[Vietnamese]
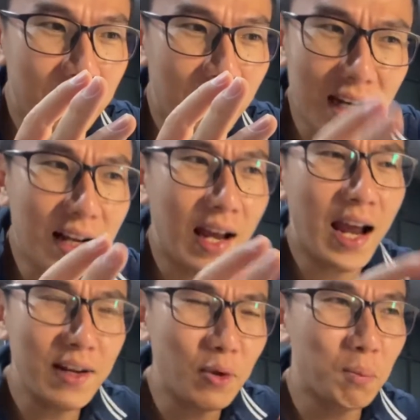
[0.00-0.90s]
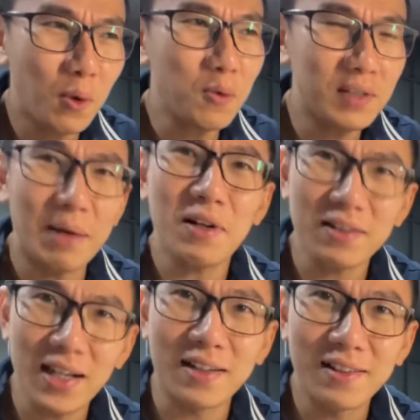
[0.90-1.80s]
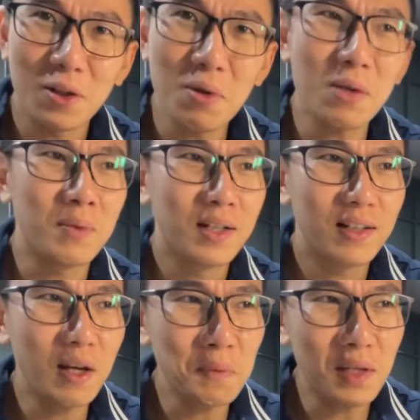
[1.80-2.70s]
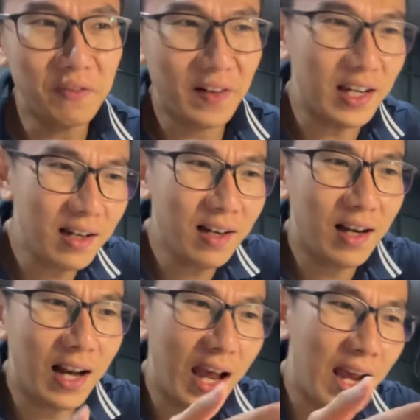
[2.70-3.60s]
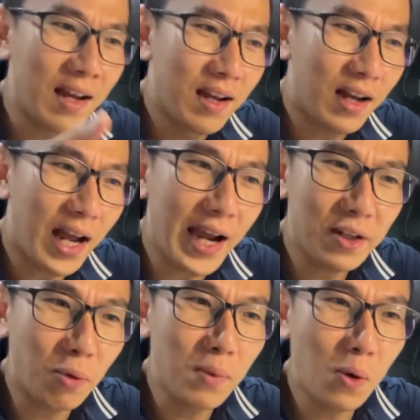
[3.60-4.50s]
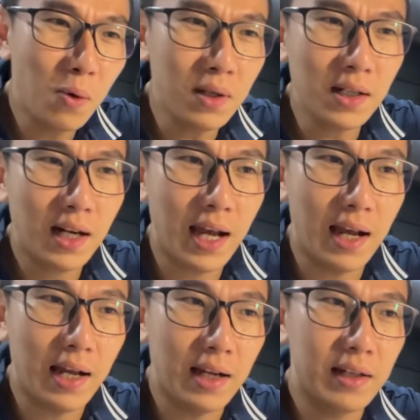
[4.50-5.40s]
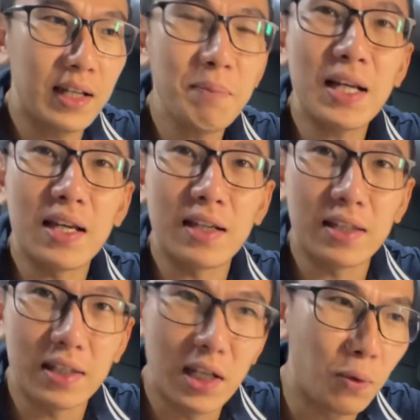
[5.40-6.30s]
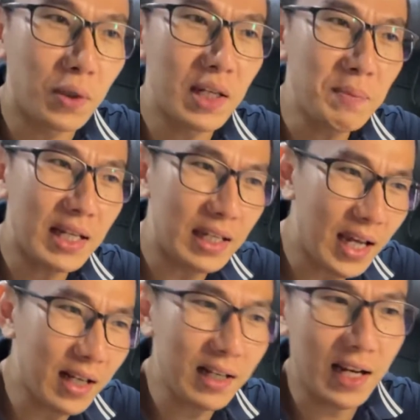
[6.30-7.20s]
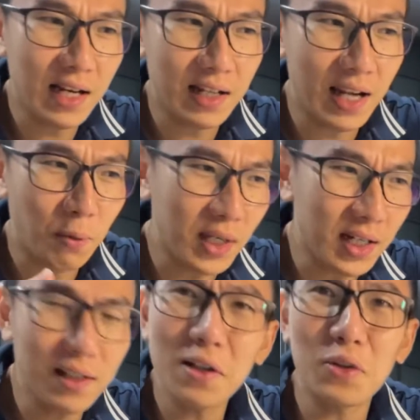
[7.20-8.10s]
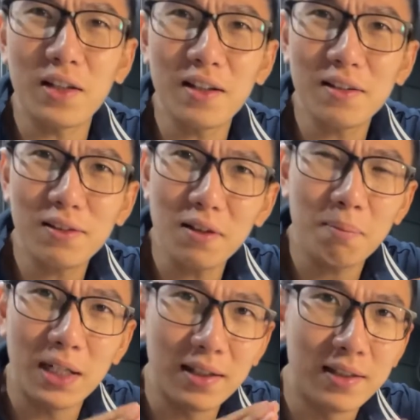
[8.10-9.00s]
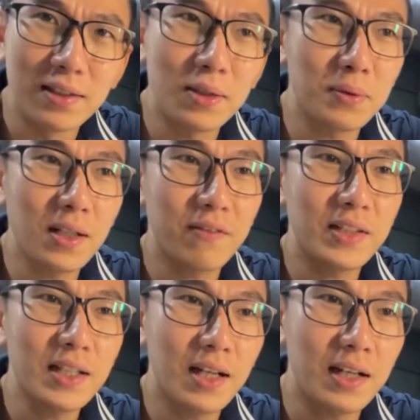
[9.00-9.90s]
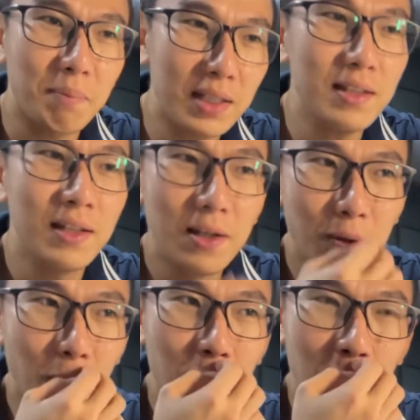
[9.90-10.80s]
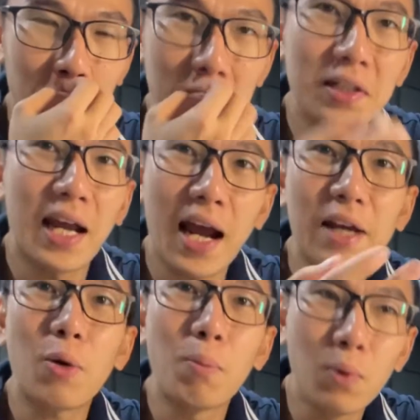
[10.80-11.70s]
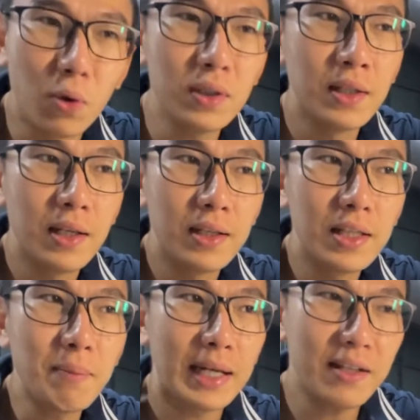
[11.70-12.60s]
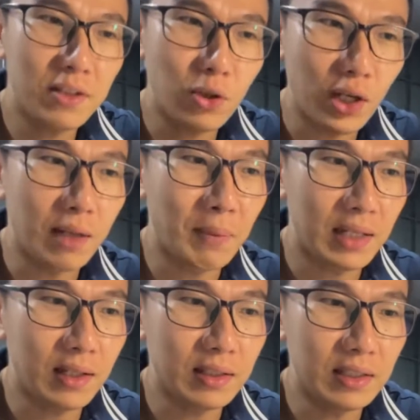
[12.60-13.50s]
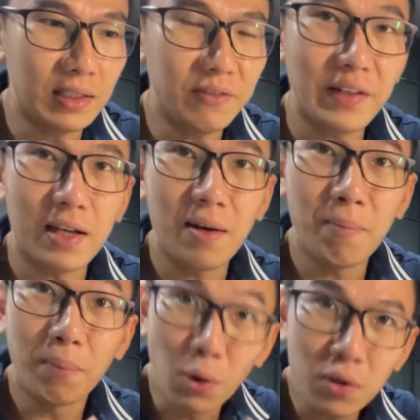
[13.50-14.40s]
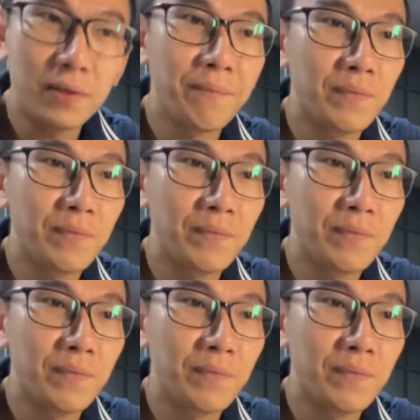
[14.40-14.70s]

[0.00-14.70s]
thấy là ai cũng muốn giảm cân nhanh đúng không nó giống như việc á, là ai cũng muốn là kiếm tiền nhiều kiếm tiền nhanh hay là giàu nhanh đó là chuyện nó rất là bình thường luôn nó là vấn đề tâm lý của con người ai cũng muốn nhưng mà cái chuyện mà từ giữa việc muốn